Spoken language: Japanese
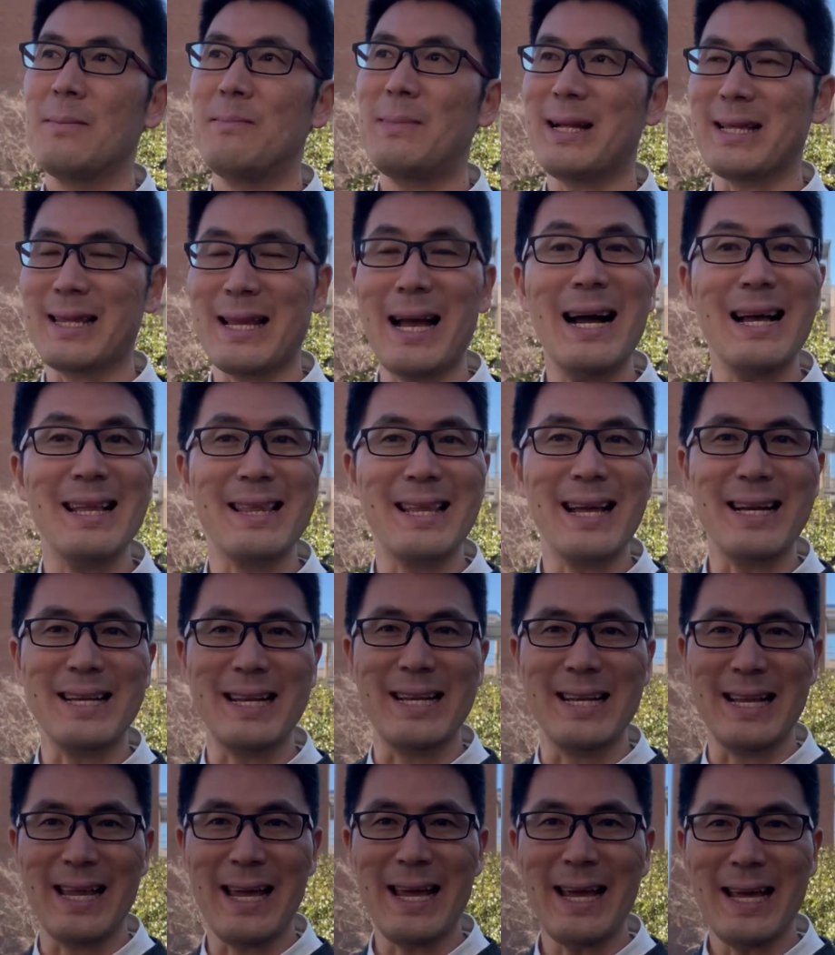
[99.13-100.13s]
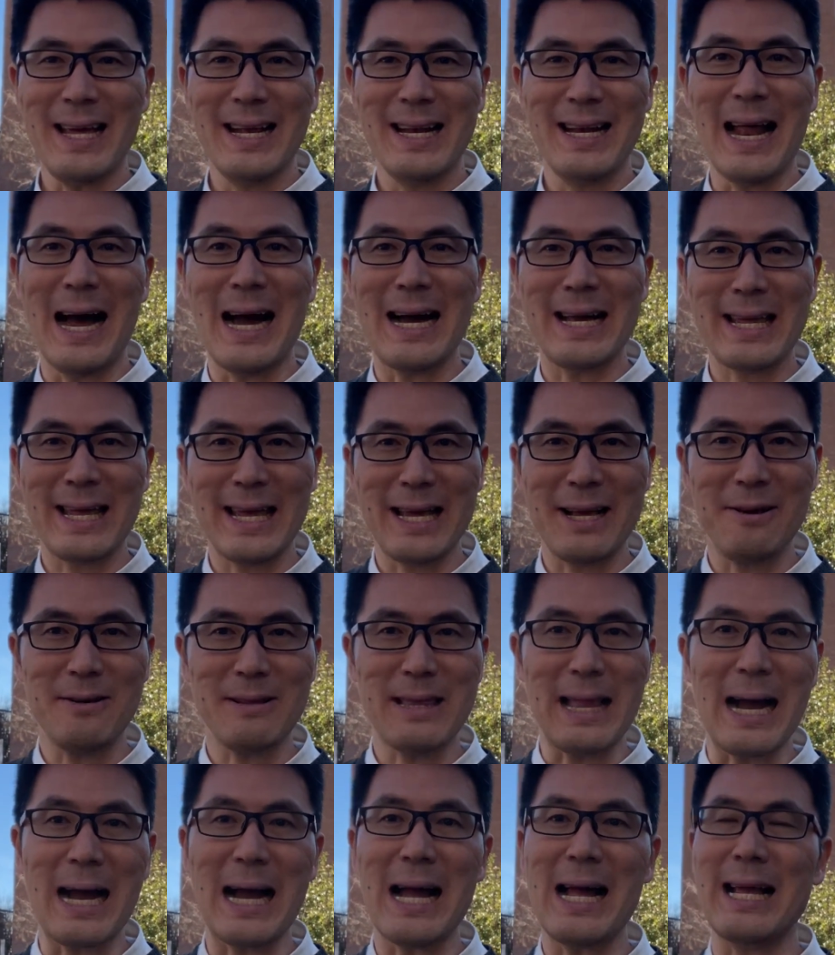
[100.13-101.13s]
まあ、ただ単にね、
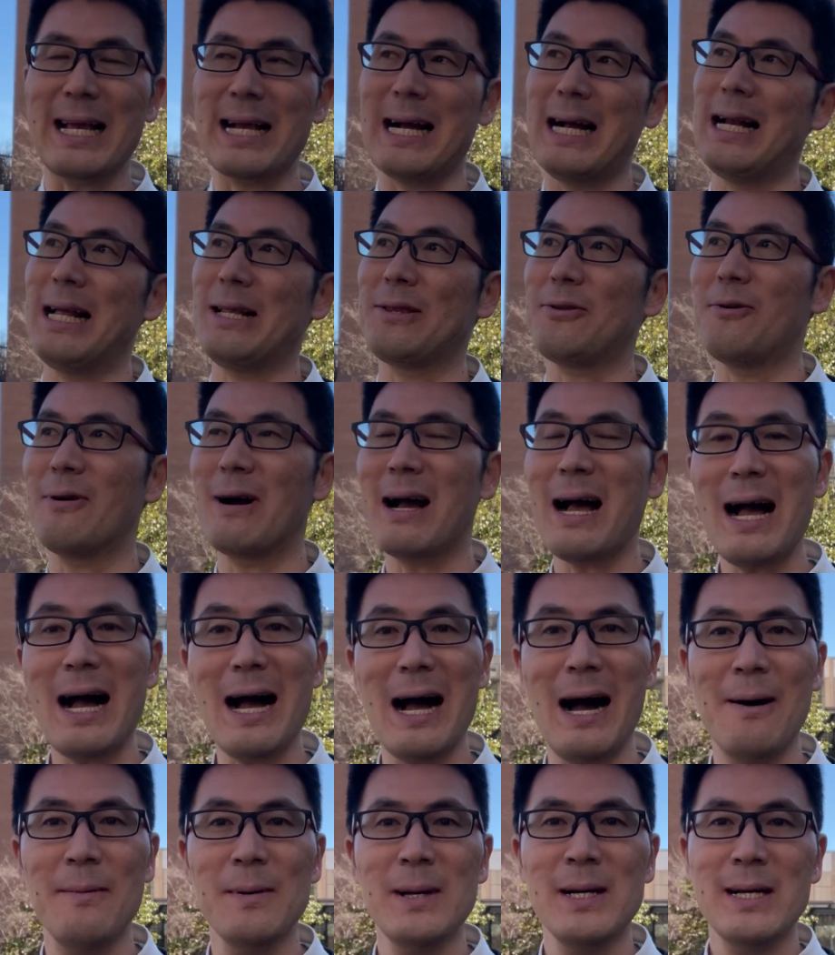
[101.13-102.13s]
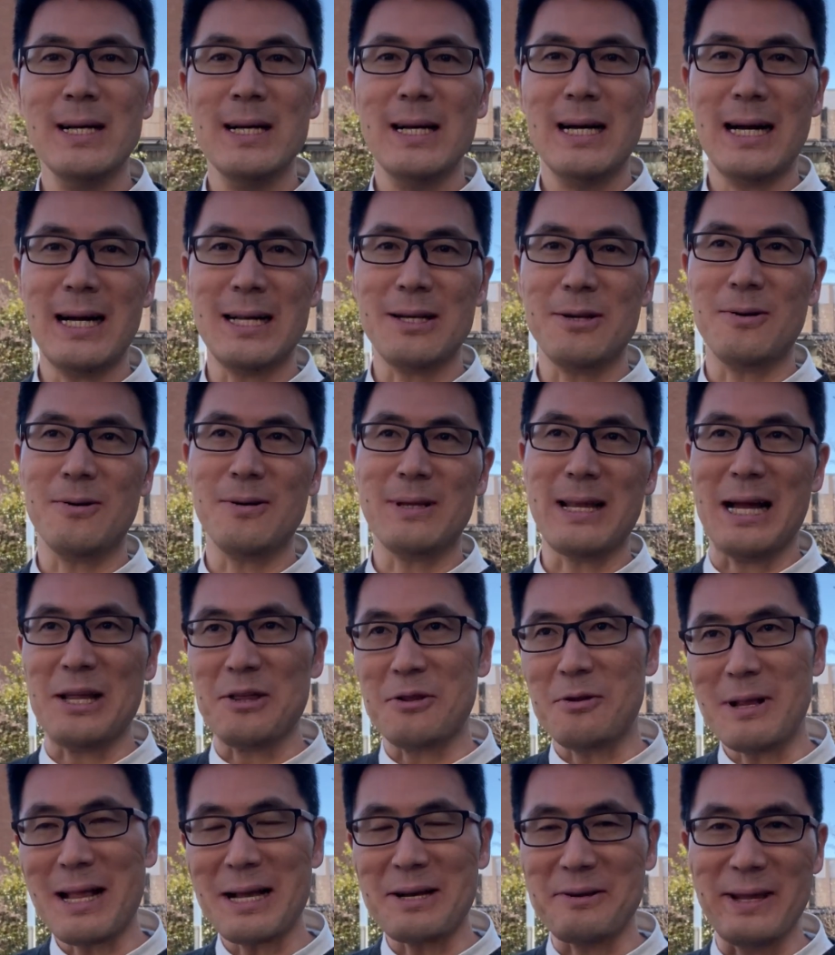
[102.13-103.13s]
ランキング高いからとか、あの、な
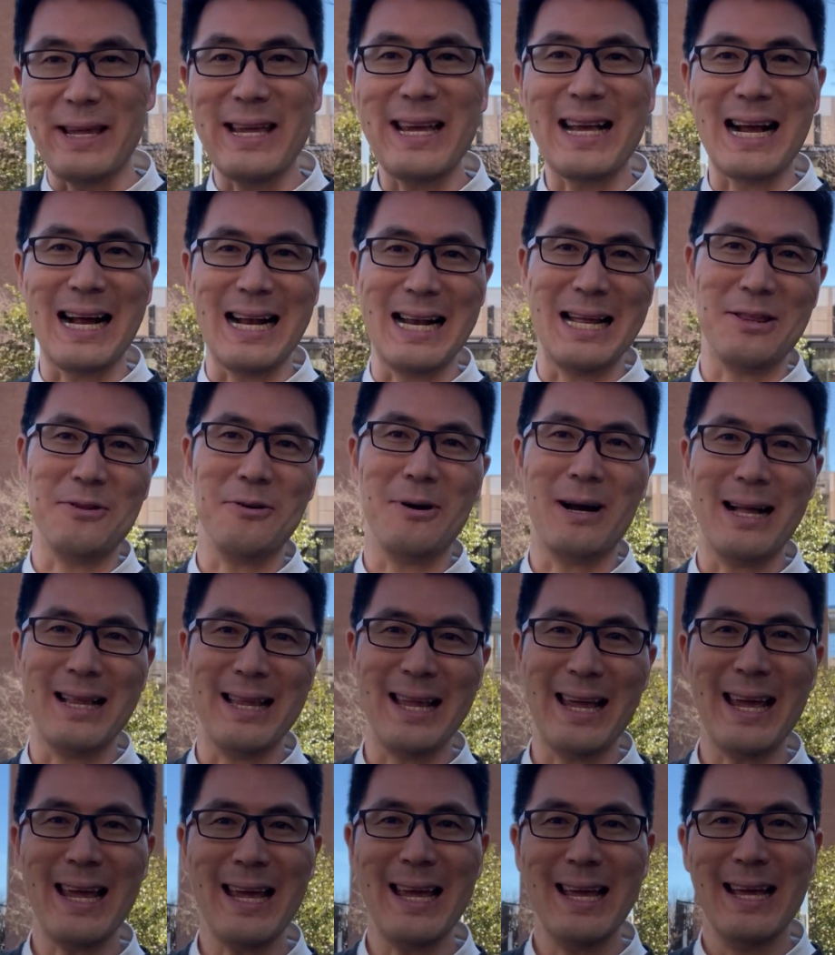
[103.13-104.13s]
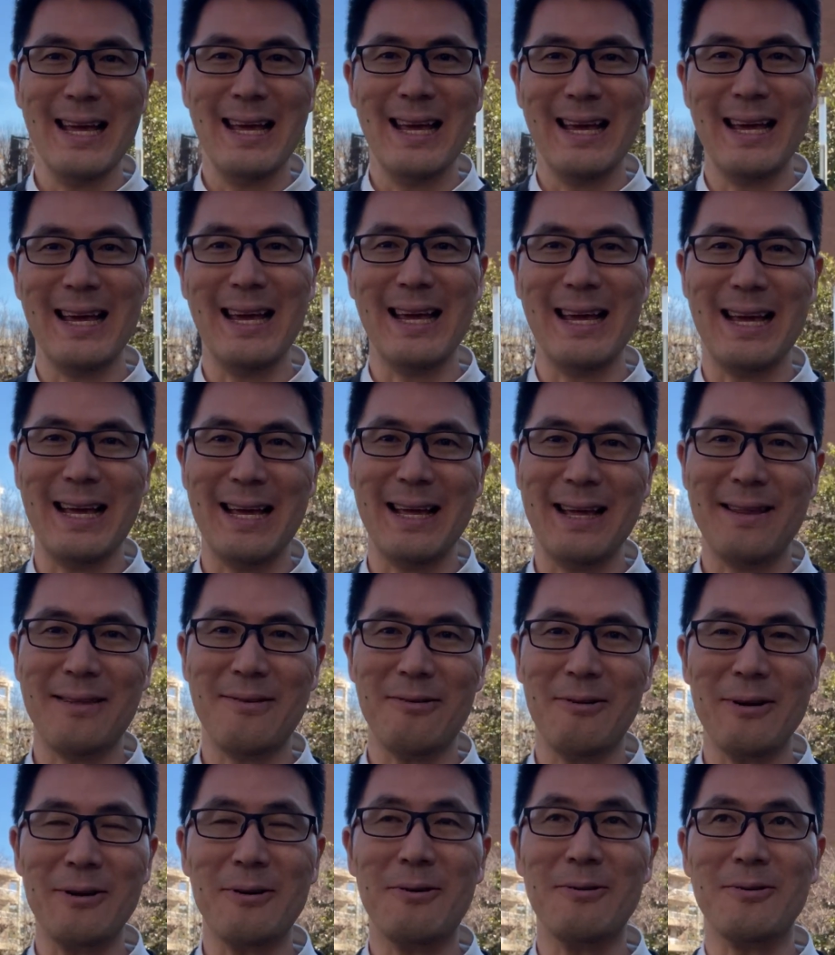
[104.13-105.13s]
んとなくいいからとかね、えー、
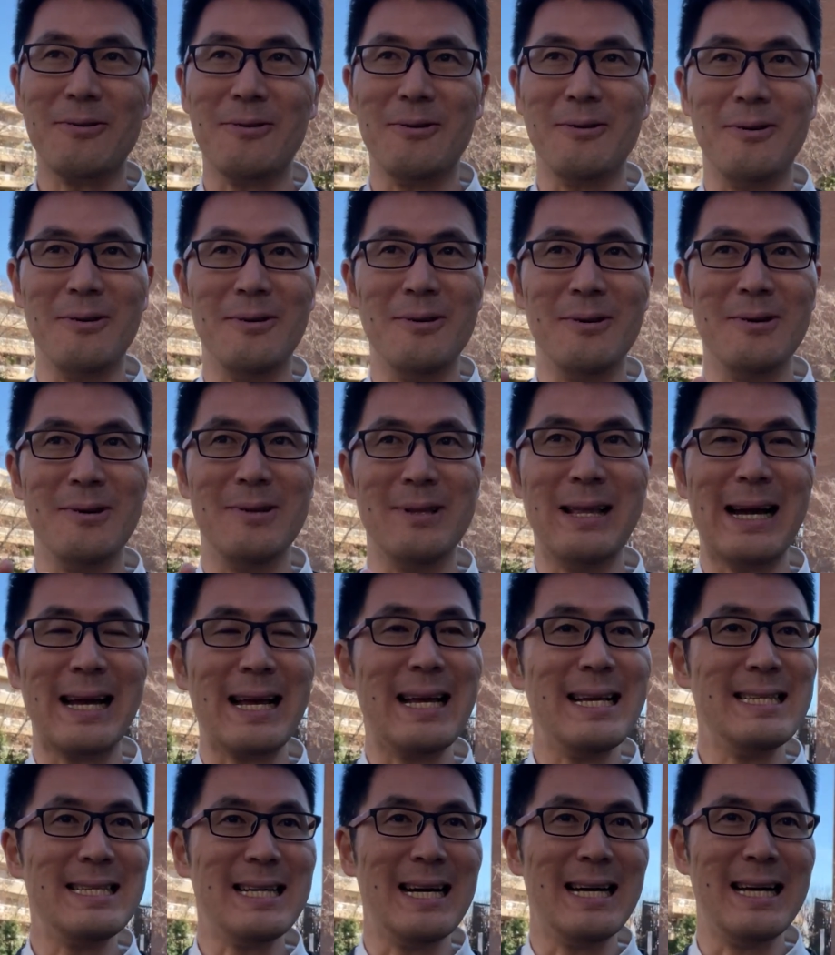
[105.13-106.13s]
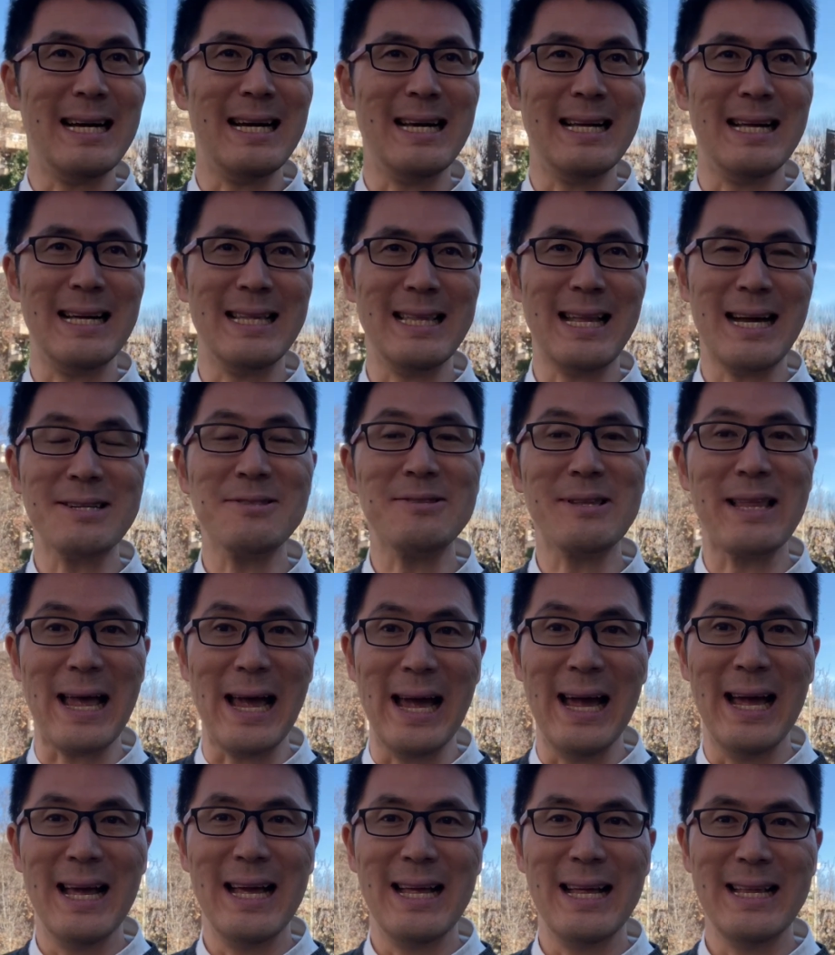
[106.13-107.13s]
そういうことだけじゃなく
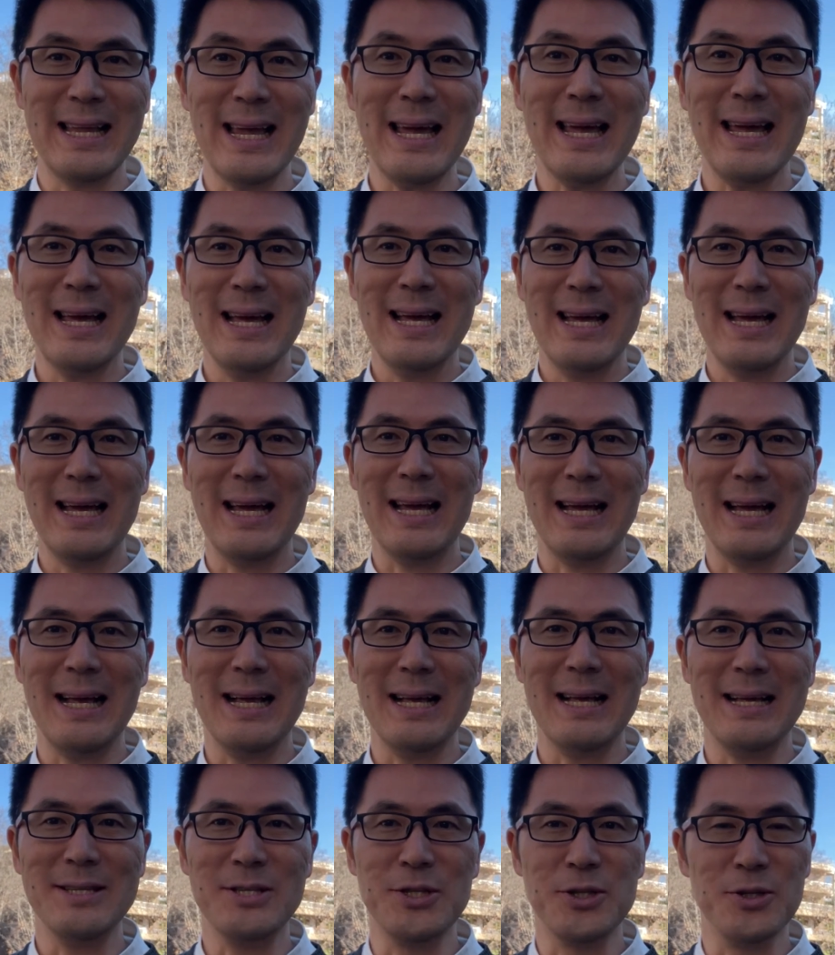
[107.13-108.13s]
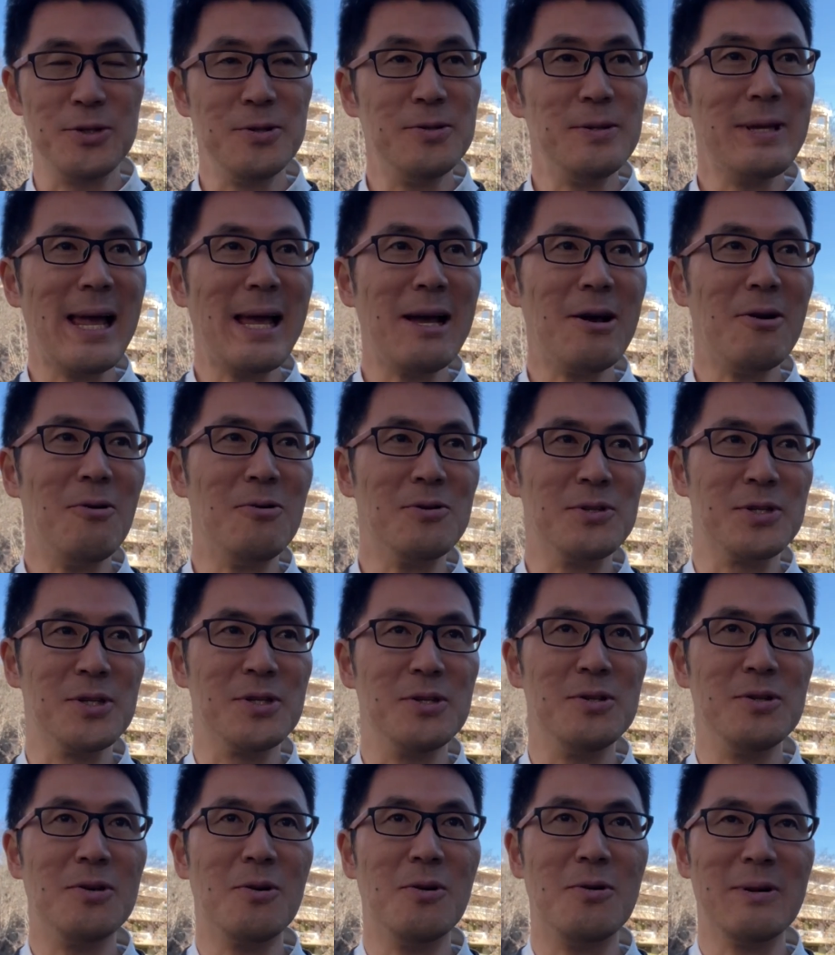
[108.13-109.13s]
て、ね、えー、じゅうねんご、
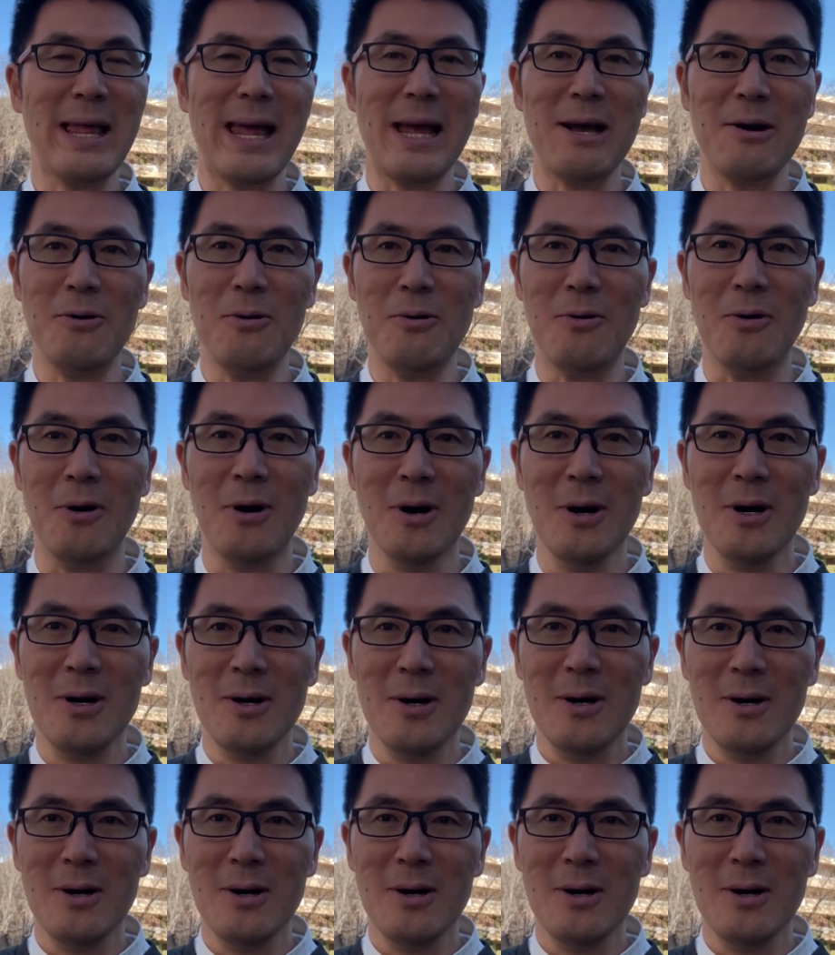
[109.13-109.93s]
じゅうごねんご、